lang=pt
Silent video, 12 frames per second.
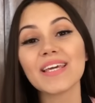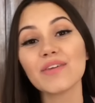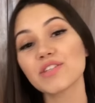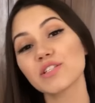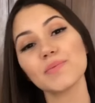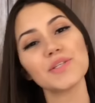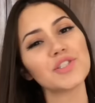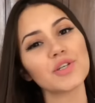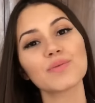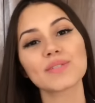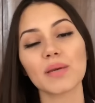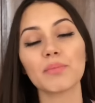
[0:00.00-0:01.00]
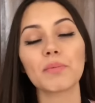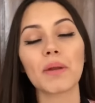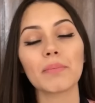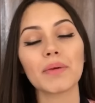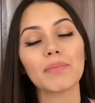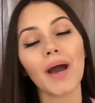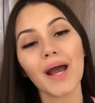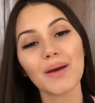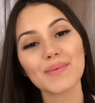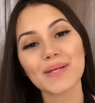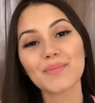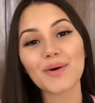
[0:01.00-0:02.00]
E eles pediam sempre pra mim,
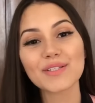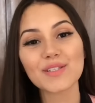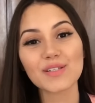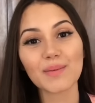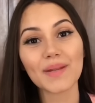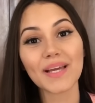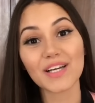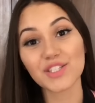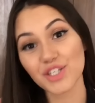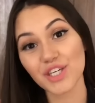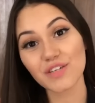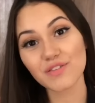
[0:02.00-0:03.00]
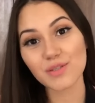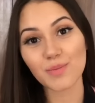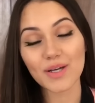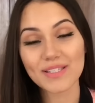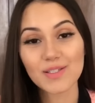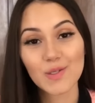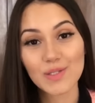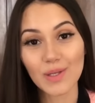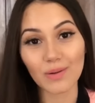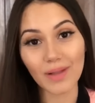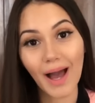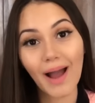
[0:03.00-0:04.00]
Bárbara, mostra os aplicativos, mostra seu
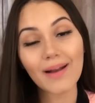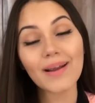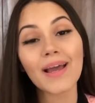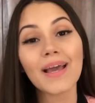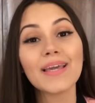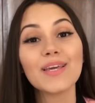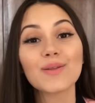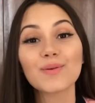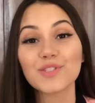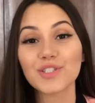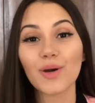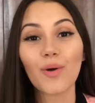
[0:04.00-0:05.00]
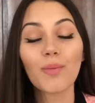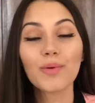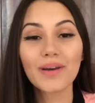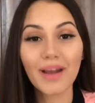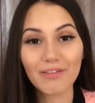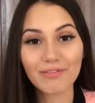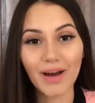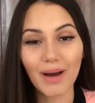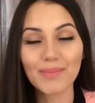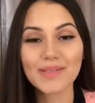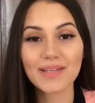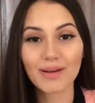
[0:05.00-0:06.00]
celular. E eu não tinha como
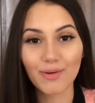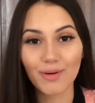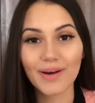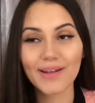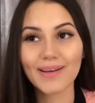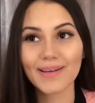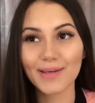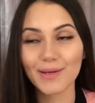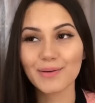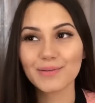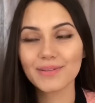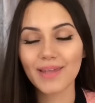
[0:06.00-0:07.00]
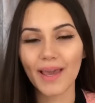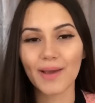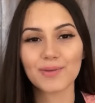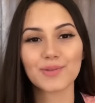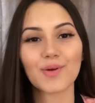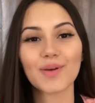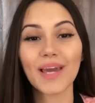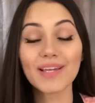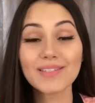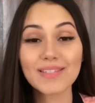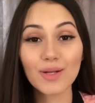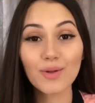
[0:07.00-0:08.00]
gravar, mas agora eu tenho.
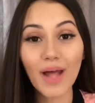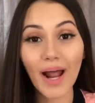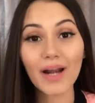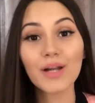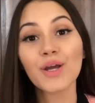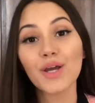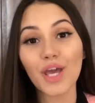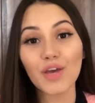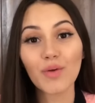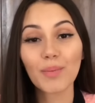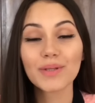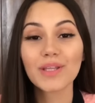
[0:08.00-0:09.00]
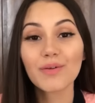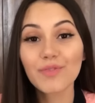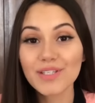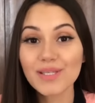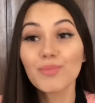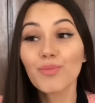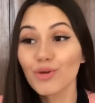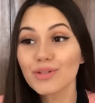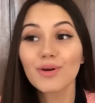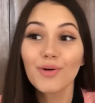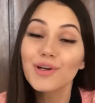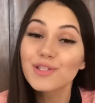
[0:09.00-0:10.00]
Troquei de celular e vou poder fazer
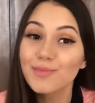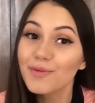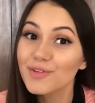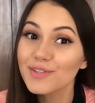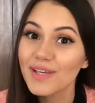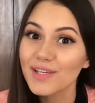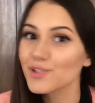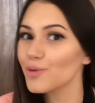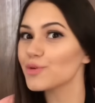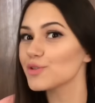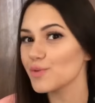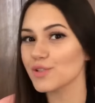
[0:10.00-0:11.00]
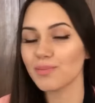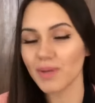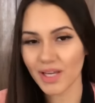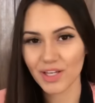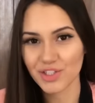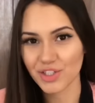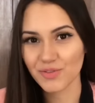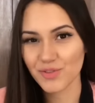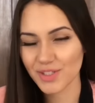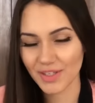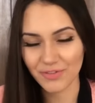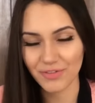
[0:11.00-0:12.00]
muita coisa pra vocês sobre os meus
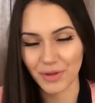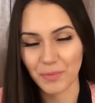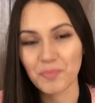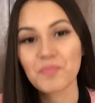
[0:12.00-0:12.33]
aplicativos, enfim.